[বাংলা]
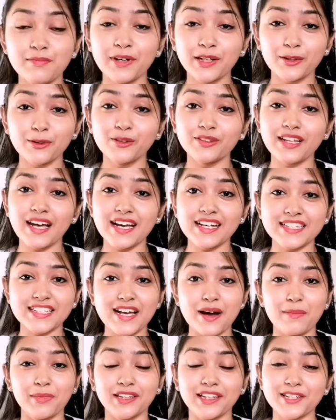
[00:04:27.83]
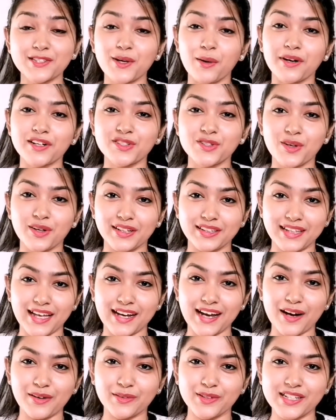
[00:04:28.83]
মৃদুলদা এসে আমাদের সবার সঙ্গে
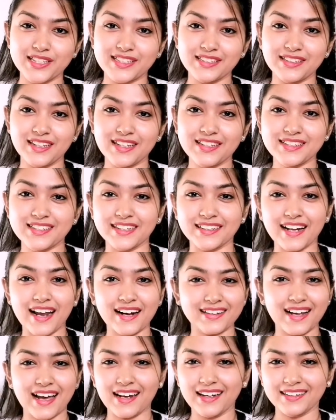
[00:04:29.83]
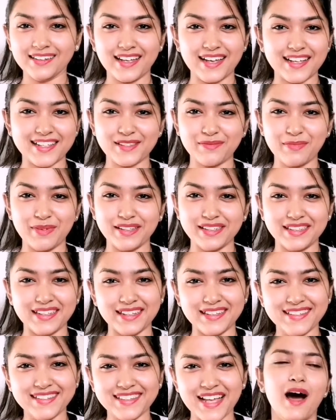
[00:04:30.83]
দেখা করেছিলেন সেটা একটা আলাদা
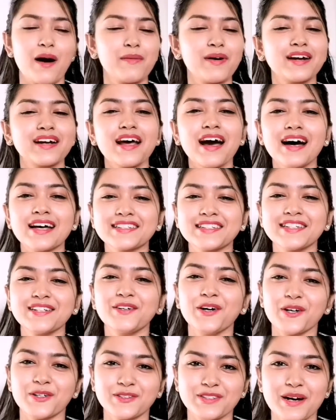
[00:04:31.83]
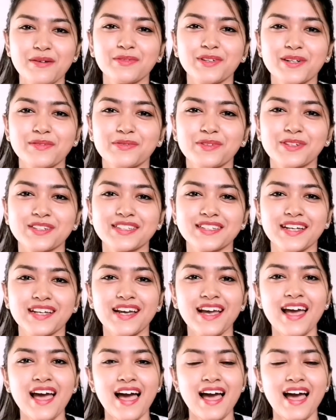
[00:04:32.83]
এক্সপিরিয়েন্স আমার একটা হাসির ঘটনা মনে পড়ছে